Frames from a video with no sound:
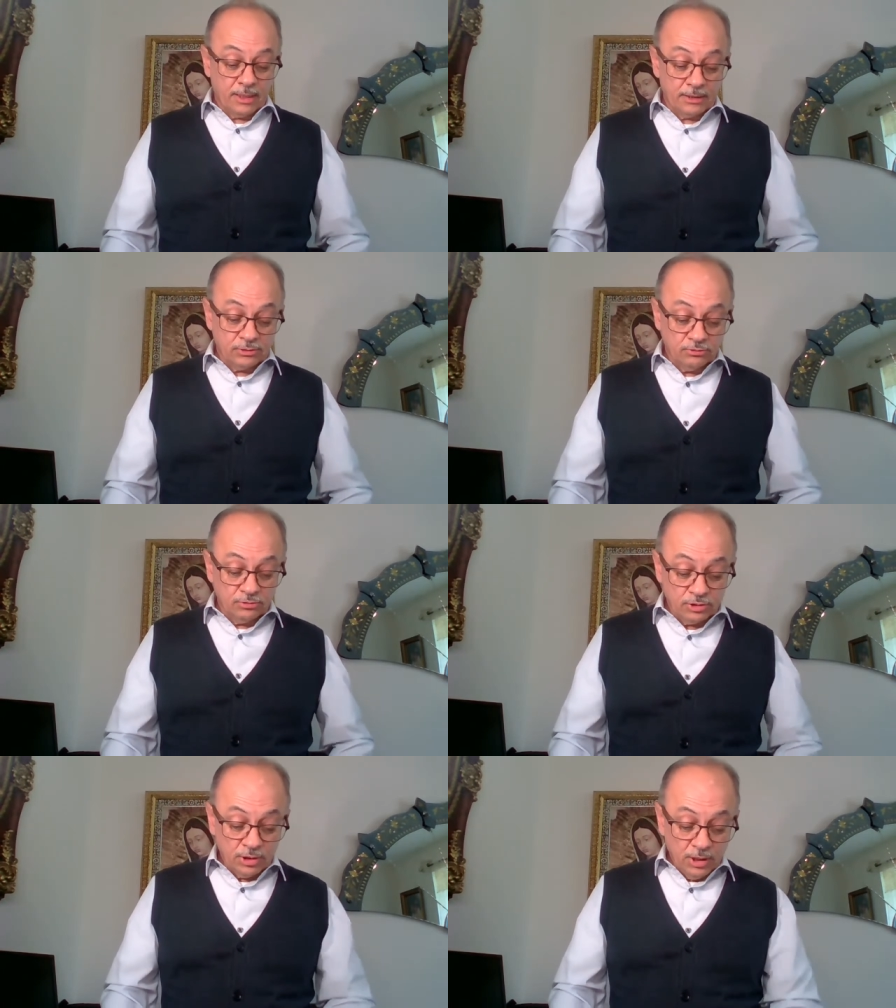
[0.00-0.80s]
a
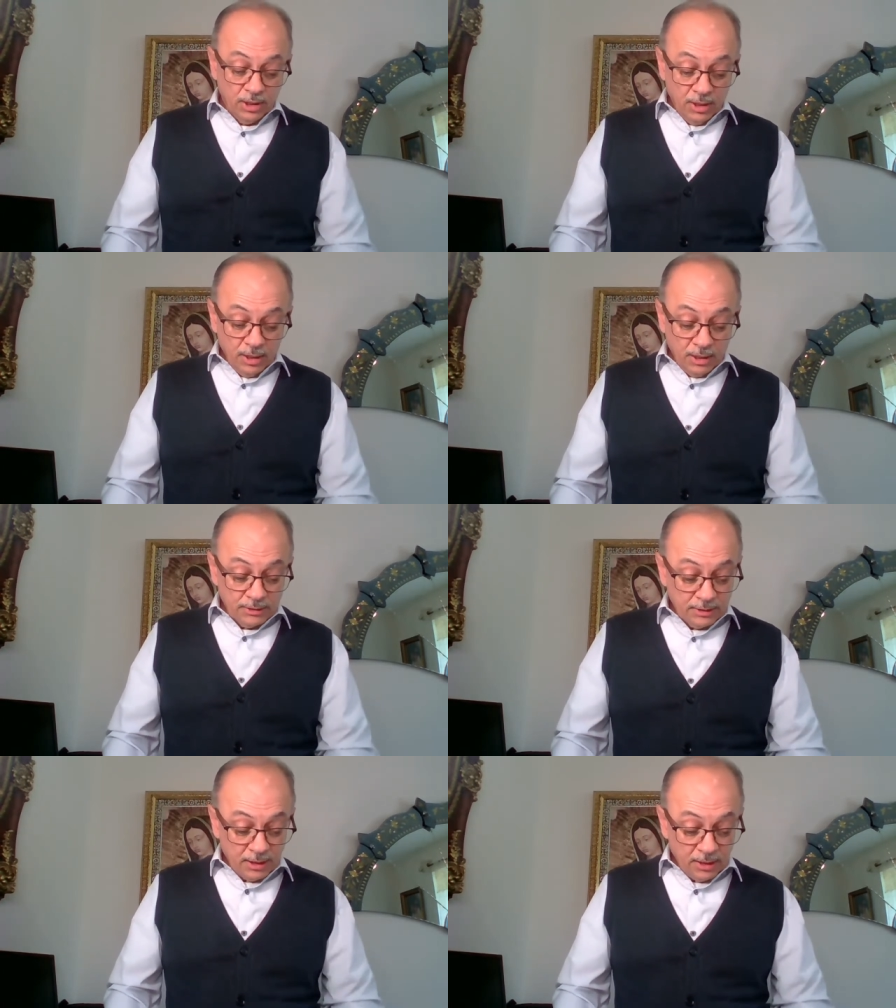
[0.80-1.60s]
Jesús,
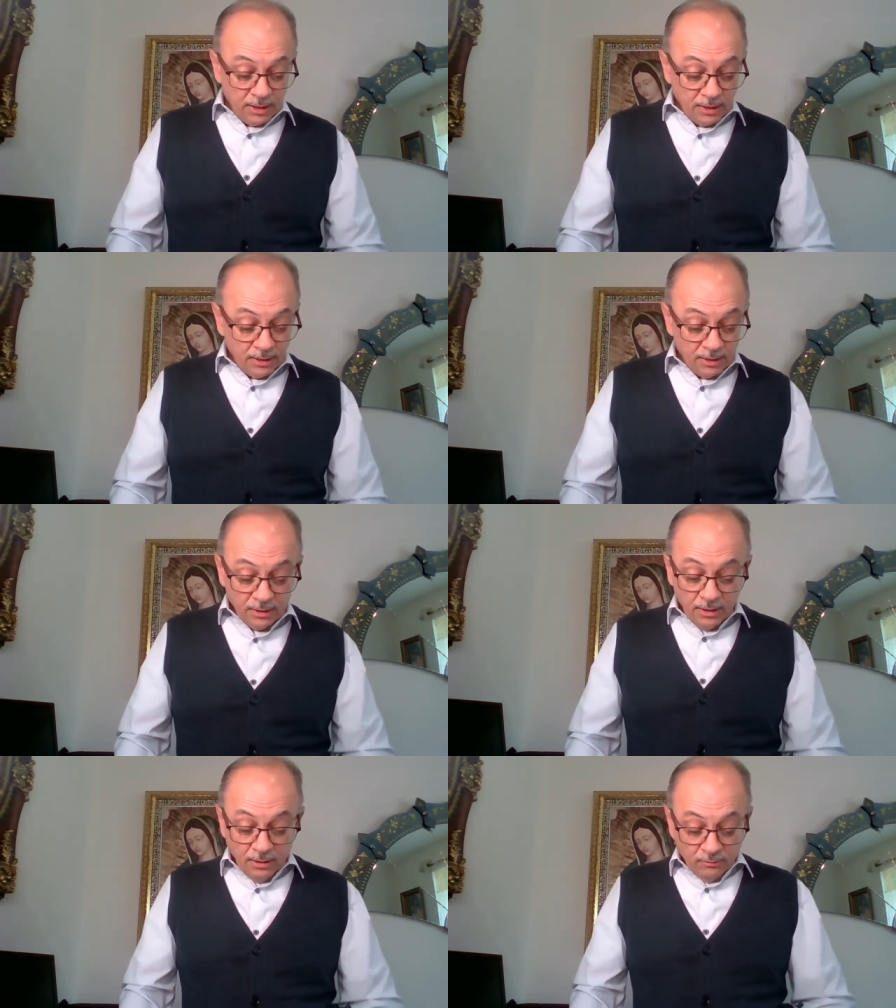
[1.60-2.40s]

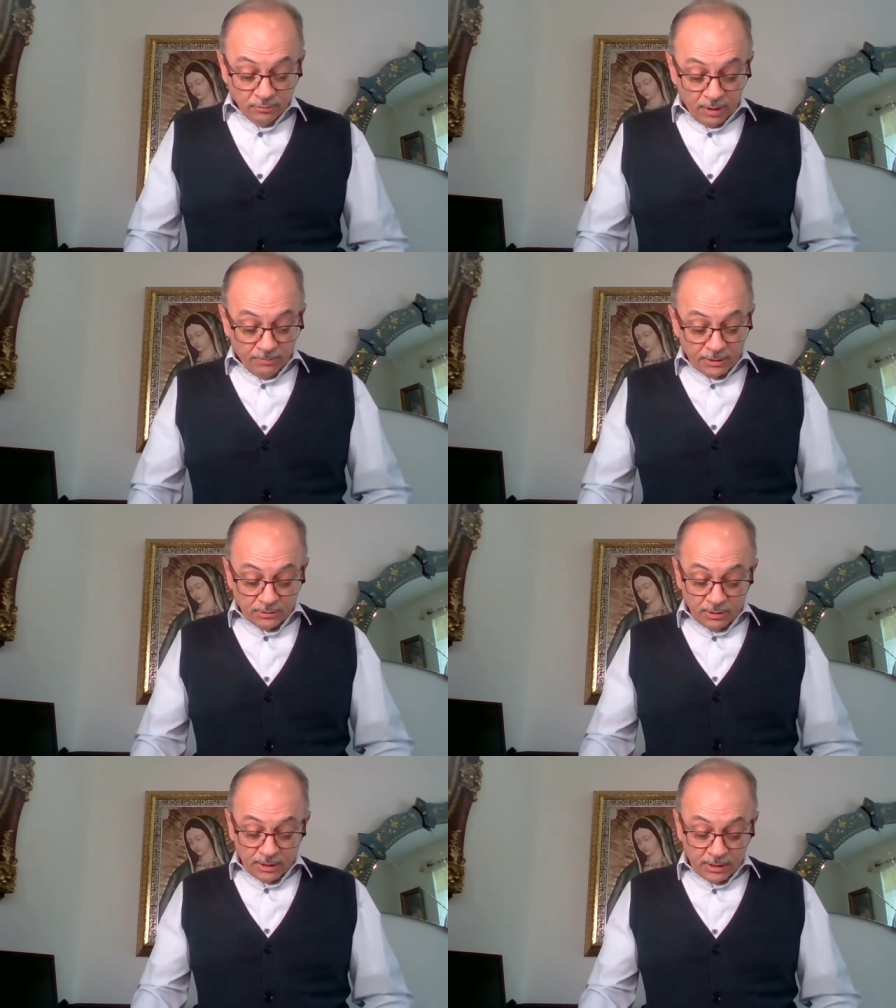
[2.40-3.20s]
este, una
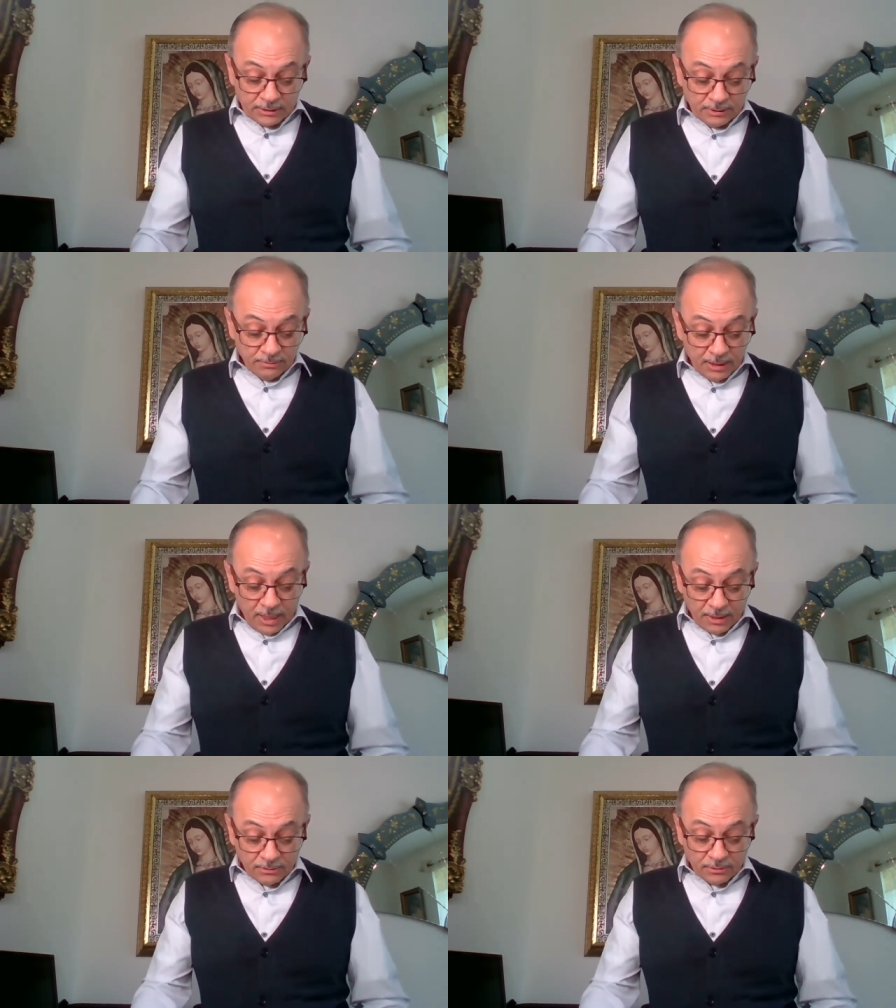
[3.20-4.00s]
persona que hace
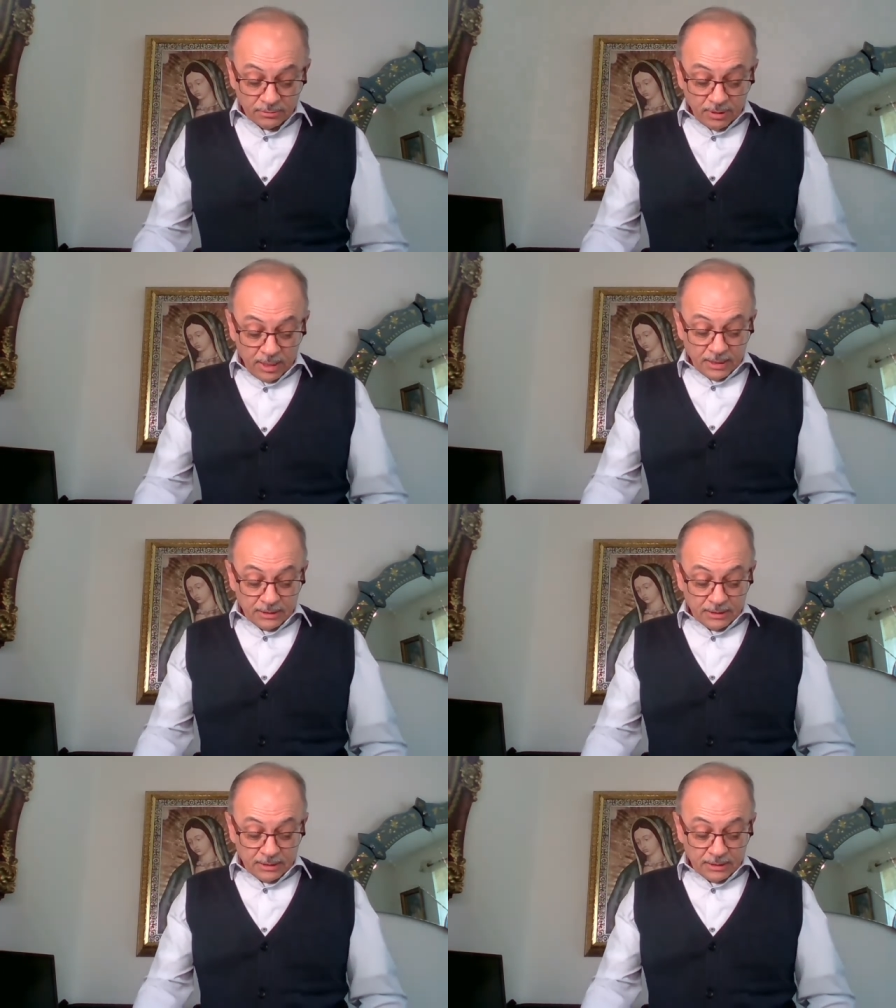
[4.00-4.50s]
milagros, ¿verdad?